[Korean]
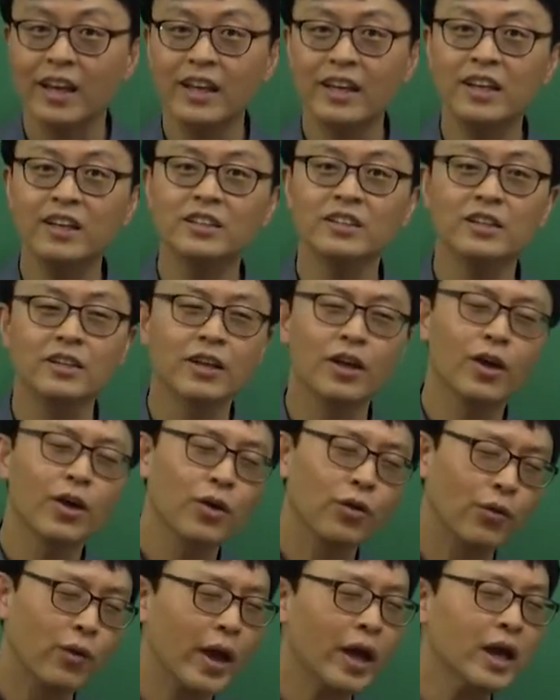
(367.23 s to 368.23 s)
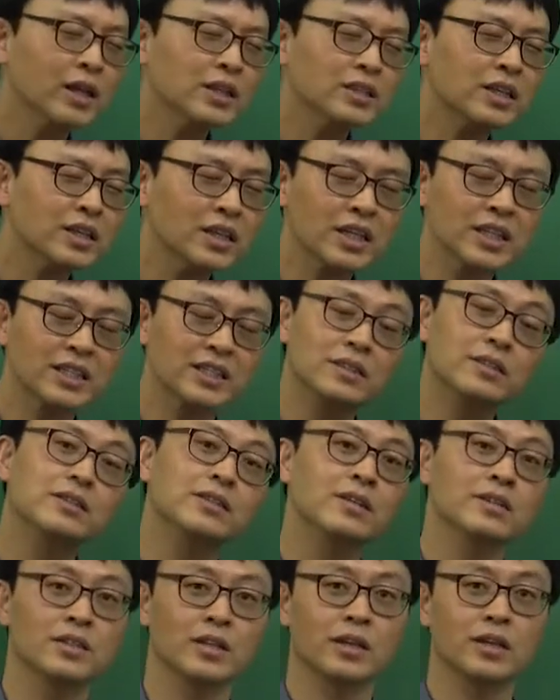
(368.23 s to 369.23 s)
이거는 굉장히
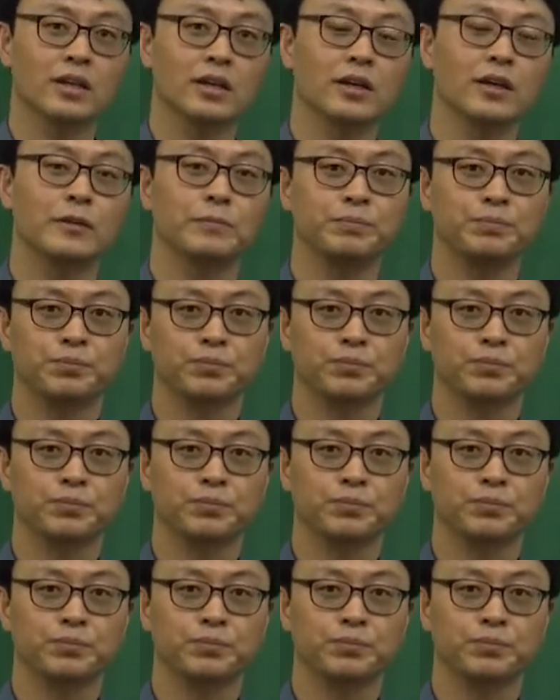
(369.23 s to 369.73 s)
긍정적인 거야.